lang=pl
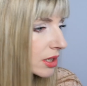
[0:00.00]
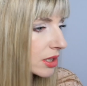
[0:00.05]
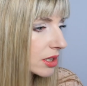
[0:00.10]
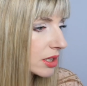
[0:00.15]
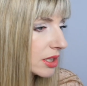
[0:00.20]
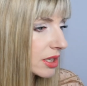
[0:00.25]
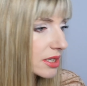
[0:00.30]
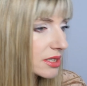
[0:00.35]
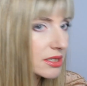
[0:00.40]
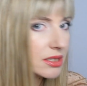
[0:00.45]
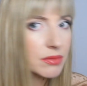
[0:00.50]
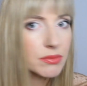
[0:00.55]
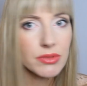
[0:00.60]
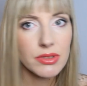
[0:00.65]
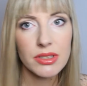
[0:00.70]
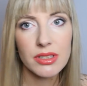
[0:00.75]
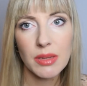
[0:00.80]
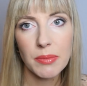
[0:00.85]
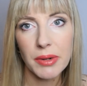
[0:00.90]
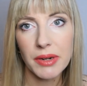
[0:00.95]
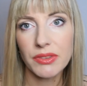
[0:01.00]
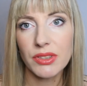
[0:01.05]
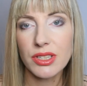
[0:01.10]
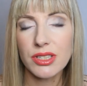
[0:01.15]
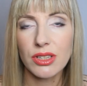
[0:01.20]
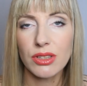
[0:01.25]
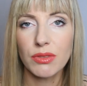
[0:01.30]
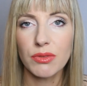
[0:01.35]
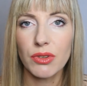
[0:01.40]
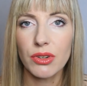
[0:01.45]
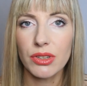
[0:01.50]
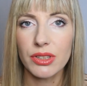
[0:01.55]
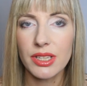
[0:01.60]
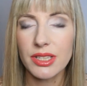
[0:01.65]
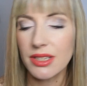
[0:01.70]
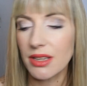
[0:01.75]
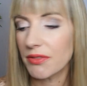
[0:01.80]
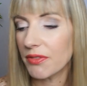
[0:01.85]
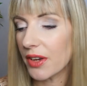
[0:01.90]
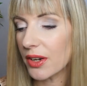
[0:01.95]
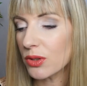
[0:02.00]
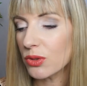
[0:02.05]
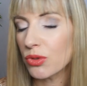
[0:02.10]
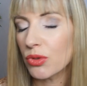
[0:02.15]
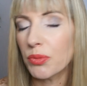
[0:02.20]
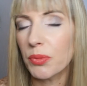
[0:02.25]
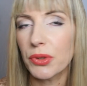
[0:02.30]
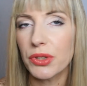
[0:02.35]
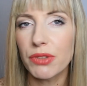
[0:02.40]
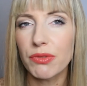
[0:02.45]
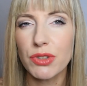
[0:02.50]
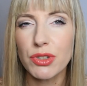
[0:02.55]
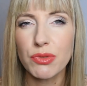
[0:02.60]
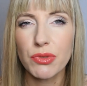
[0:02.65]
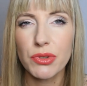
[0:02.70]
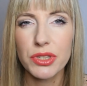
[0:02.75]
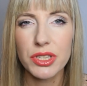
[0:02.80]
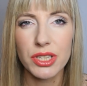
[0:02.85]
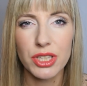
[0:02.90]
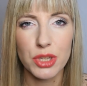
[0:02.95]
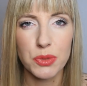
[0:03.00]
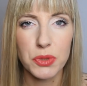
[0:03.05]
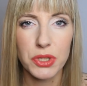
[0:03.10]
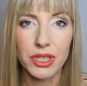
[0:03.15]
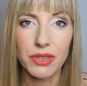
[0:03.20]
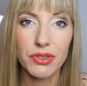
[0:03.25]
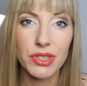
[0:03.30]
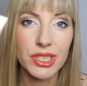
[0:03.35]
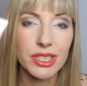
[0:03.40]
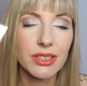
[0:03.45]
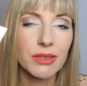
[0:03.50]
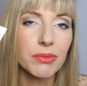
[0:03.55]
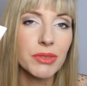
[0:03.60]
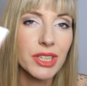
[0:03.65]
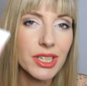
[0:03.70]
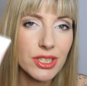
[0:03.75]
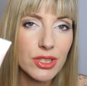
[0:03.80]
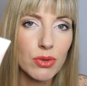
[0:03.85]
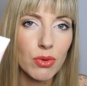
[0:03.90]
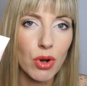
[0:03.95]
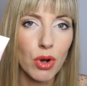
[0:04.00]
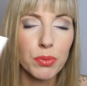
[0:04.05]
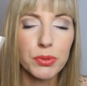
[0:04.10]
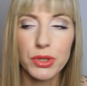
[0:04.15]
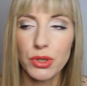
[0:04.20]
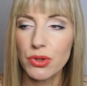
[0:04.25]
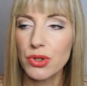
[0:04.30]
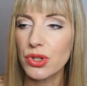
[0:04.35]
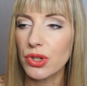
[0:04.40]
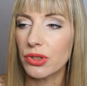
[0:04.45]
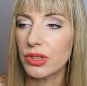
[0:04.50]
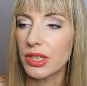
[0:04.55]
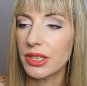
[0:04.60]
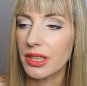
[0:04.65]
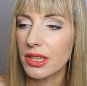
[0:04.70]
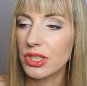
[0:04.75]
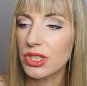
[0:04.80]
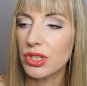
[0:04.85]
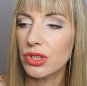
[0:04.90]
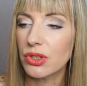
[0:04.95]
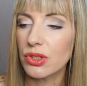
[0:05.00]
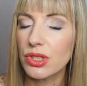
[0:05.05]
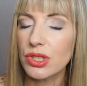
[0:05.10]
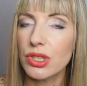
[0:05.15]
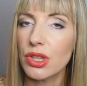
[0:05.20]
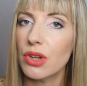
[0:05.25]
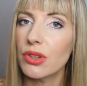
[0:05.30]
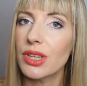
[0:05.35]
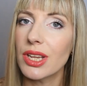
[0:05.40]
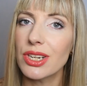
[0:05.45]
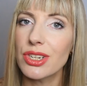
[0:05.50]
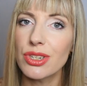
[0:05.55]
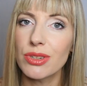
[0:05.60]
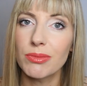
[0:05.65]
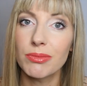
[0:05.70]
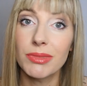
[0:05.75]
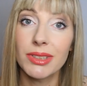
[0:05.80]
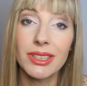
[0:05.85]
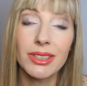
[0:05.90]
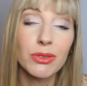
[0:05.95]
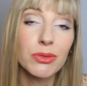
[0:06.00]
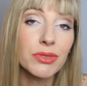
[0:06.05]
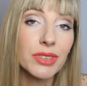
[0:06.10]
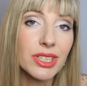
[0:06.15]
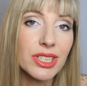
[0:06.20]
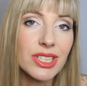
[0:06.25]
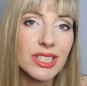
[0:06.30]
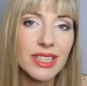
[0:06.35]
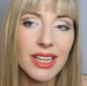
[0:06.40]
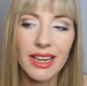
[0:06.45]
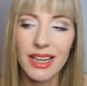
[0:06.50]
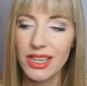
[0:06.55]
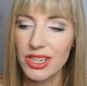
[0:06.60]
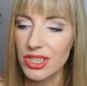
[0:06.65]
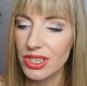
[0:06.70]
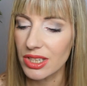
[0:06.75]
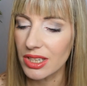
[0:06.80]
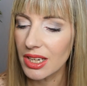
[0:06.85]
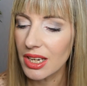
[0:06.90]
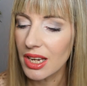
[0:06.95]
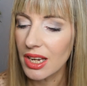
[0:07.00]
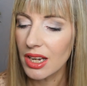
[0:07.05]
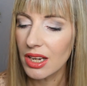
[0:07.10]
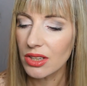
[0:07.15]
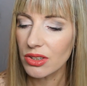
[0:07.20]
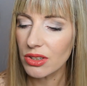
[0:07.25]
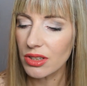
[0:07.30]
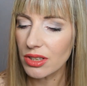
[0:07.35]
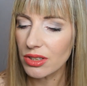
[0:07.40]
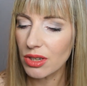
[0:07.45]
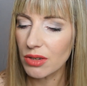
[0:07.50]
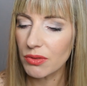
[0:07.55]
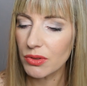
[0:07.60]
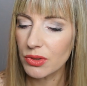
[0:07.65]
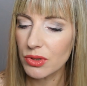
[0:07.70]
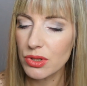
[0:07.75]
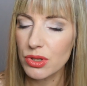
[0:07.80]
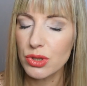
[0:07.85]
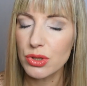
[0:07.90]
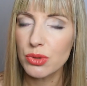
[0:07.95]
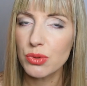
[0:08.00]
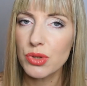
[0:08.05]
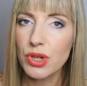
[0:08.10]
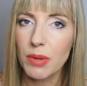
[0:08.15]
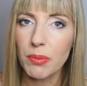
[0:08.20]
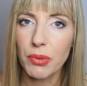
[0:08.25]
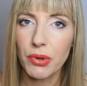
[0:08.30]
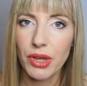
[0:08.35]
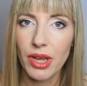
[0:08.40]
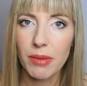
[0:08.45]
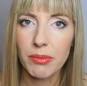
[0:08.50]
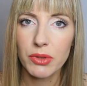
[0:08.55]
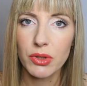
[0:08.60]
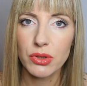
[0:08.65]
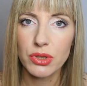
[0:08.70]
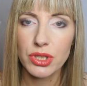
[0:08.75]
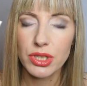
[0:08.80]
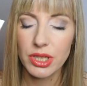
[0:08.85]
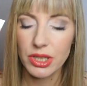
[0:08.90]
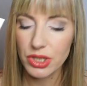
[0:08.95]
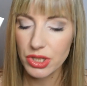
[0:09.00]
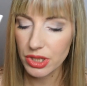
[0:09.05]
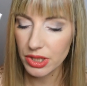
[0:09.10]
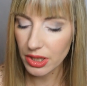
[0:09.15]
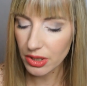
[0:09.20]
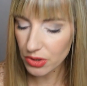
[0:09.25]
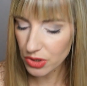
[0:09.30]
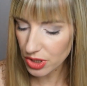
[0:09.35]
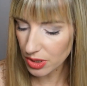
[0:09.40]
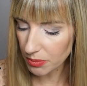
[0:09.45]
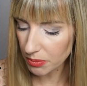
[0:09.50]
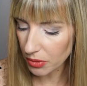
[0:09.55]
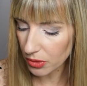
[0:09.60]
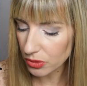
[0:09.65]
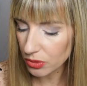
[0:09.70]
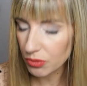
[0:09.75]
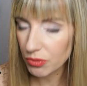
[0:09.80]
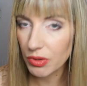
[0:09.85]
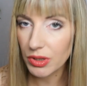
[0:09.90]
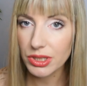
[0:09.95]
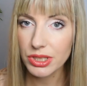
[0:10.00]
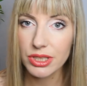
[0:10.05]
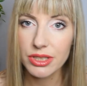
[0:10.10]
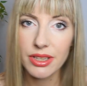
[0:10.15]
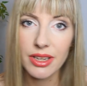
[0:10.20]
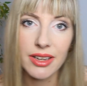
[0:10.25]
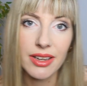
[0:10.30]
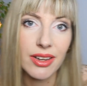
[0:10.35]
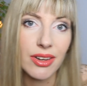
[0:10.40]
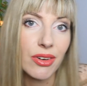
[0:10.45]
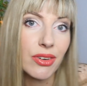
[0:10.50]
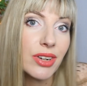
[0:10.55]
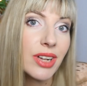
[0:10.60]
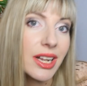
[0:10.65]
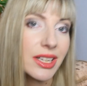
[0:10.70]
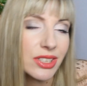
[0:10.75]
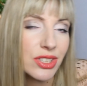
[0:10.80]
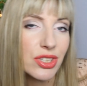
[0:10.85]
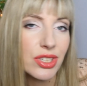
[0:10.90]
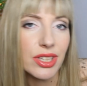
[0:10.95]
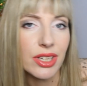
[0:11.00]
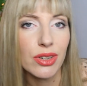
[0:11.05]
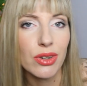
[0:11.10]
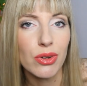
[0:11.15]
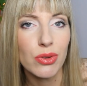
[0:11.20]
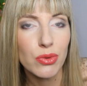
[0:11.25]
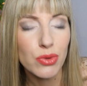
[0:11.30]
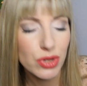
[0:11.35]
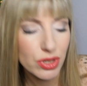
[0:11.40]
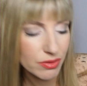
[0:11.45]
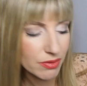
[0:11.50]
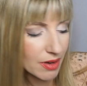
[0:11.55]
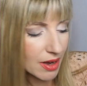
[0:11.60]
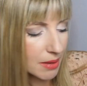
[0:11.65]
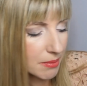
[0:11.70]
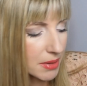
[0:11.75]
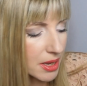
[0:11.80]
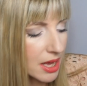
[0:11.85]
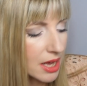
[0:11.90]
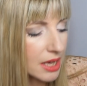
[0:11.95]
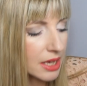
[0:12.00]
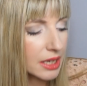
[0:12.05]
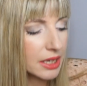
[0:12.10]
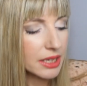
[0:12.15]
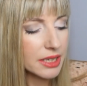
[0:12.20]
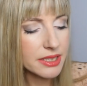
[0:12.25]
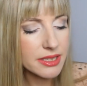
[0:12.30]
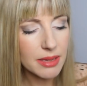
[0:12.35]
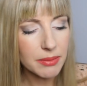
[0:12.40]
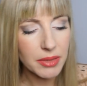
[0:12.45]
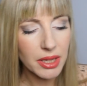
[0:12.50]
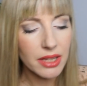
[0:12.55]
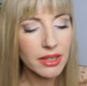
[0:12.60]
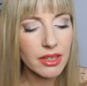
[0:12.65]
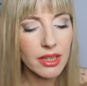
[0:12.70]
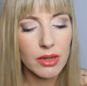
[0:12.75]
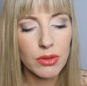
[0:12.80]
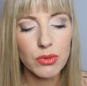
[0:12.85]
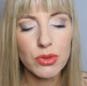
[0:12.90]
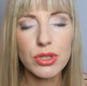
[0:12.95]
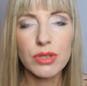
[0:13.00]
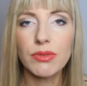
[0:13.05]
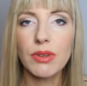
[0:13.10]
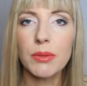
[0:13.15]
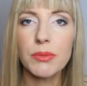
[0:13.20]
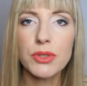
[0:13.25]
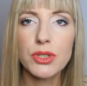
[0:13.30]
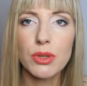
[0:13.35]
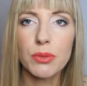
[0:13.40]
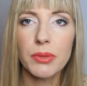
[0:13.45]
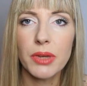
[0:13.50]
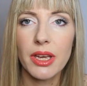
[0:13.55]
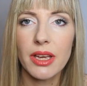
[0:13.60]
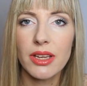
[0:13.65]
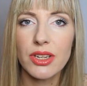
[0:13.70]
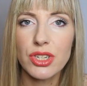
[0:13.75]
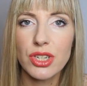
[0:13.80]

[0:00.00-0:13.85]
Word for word: i jestem naprawdę zadowolona z efektów, ponieważ włosy też przede wszystkim nie są obciążone, także to jest to, na czym mi również zależy. Dodatkowo dosyć duża pojemność, także tego szamponu właśnie organicznego używam. I zamiennie używam sobie